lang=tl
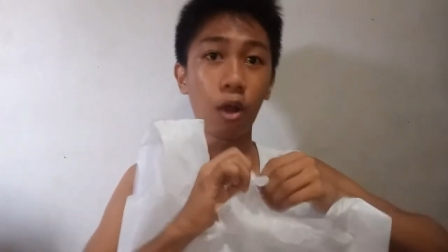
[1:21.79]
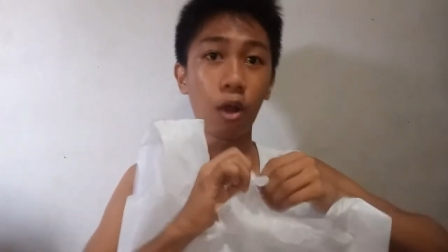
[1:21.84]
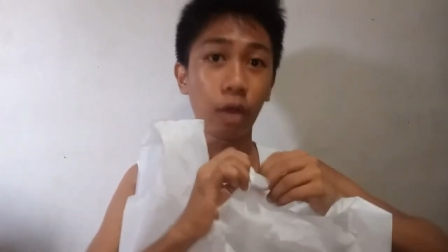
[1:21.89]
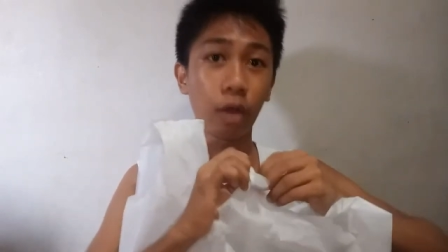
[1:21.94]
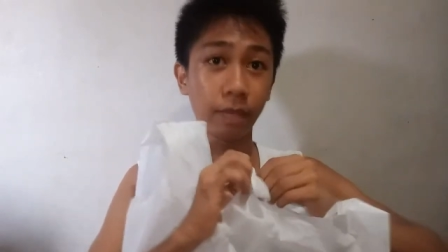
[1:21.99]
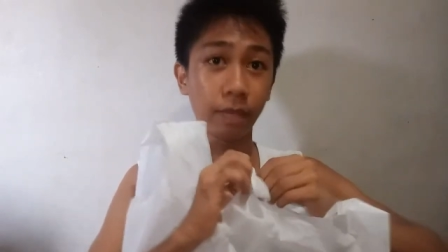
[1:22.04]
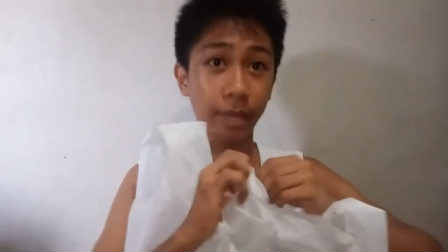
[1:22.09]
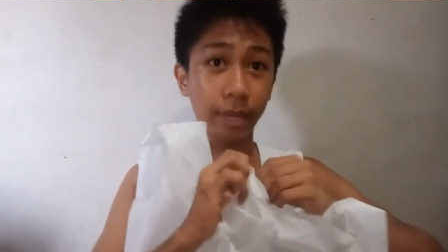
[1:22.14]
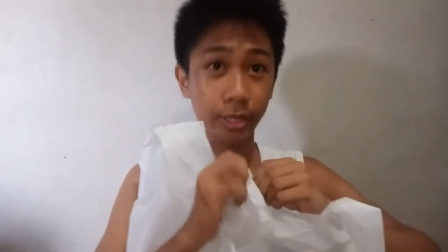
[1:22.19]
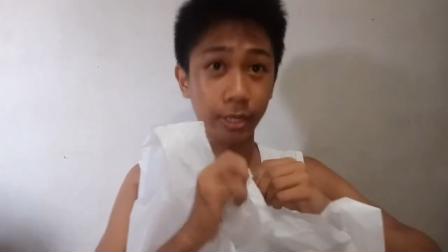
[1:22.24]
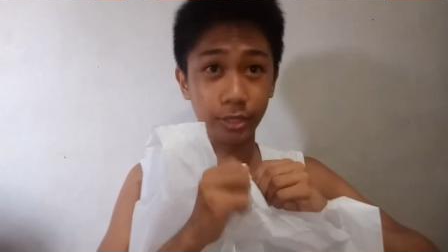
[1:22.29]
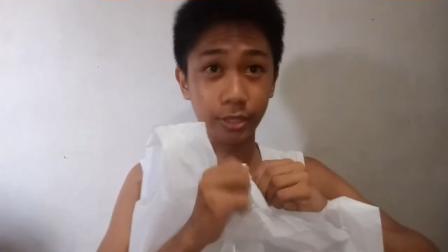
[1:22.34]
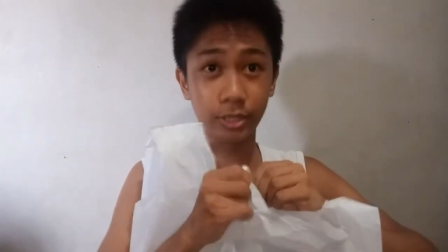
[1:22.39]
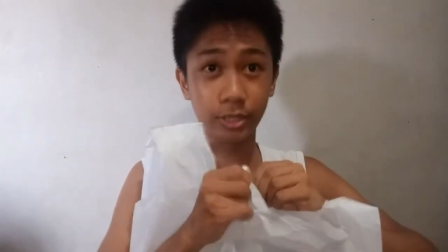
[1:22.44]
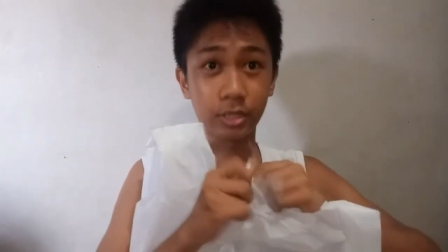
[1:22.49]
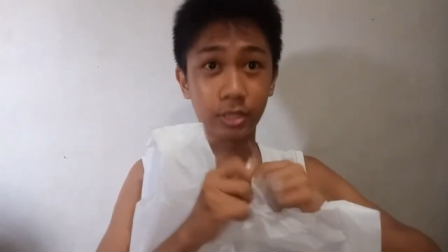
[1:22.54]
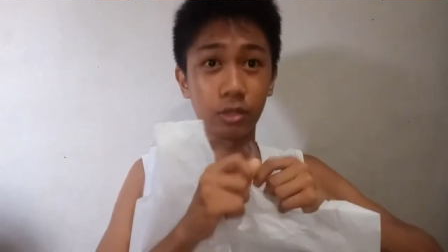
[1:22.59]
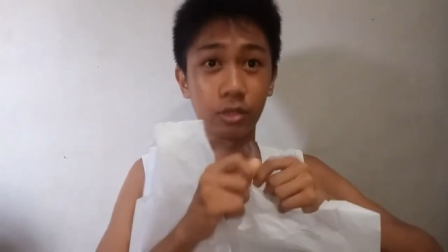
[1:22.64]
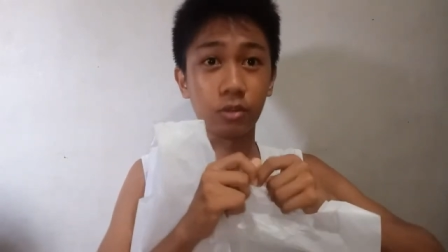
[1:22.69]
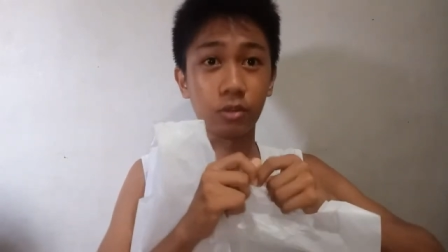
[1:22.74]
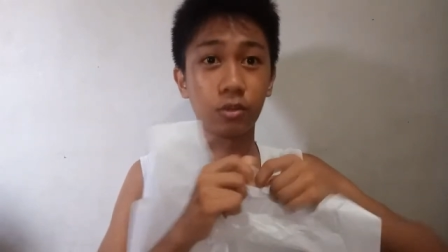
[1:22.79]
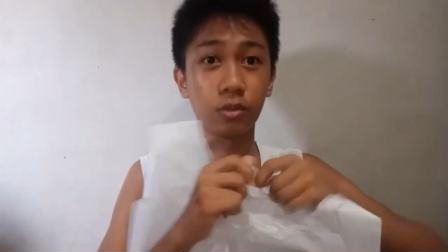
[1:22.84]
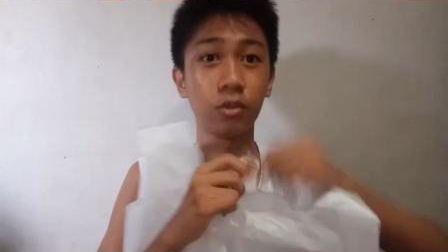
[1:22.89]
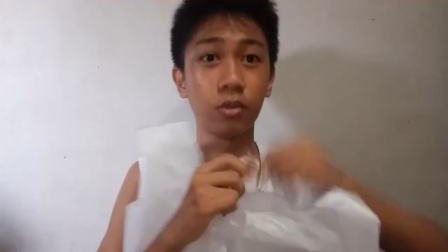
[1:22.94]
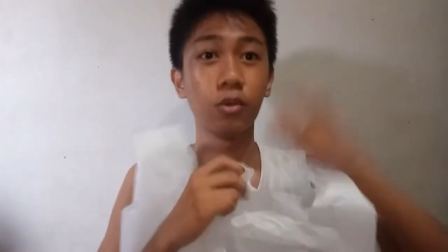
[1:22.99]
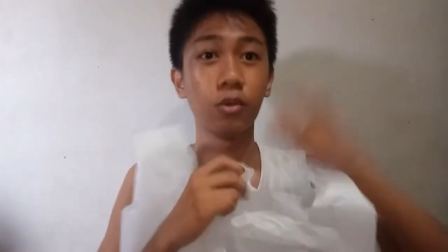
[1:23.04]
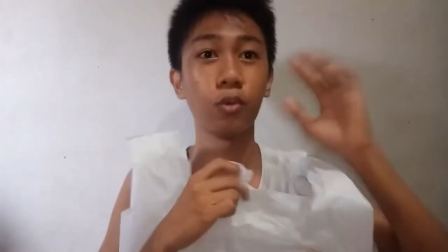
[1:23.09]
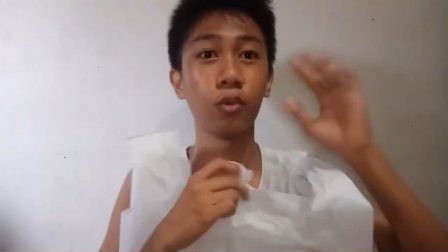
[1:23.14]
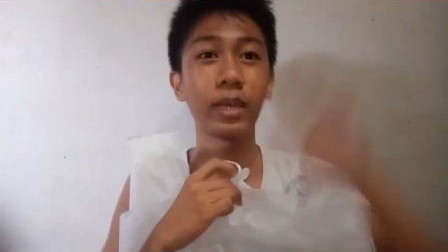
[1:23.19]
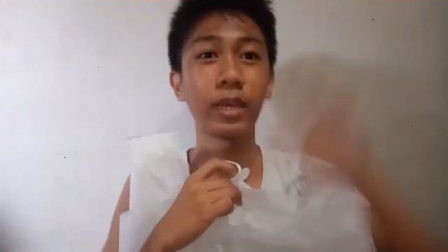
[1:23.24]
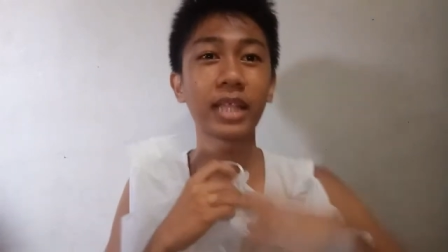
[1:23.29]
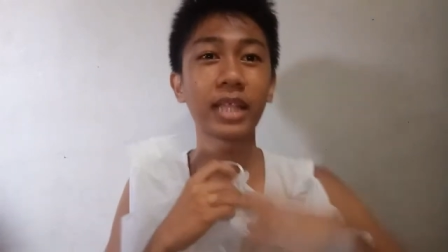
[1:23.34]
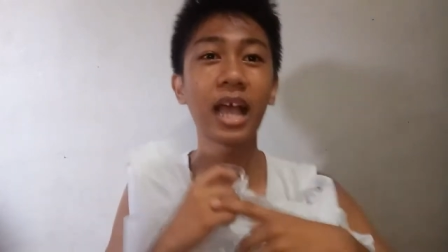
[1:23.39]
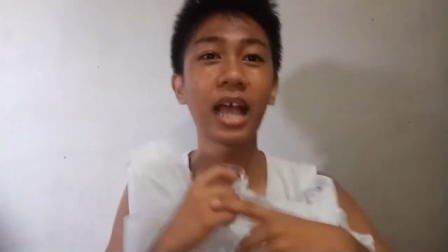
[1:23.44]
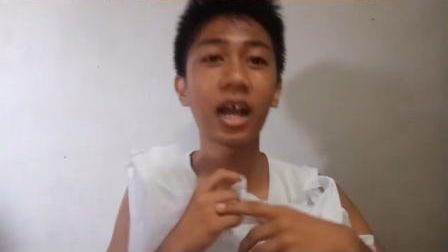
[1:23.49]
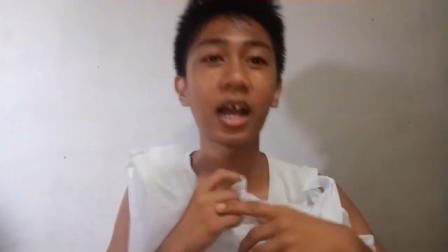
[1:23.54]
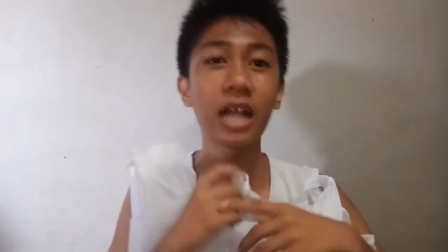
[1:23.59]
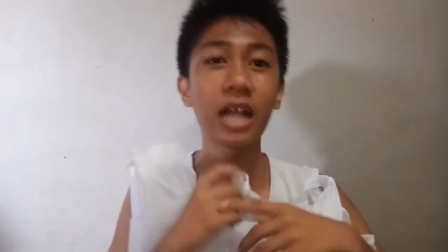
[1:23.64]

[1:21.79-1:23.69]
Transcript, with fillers: Okay ba yon So, wait lang,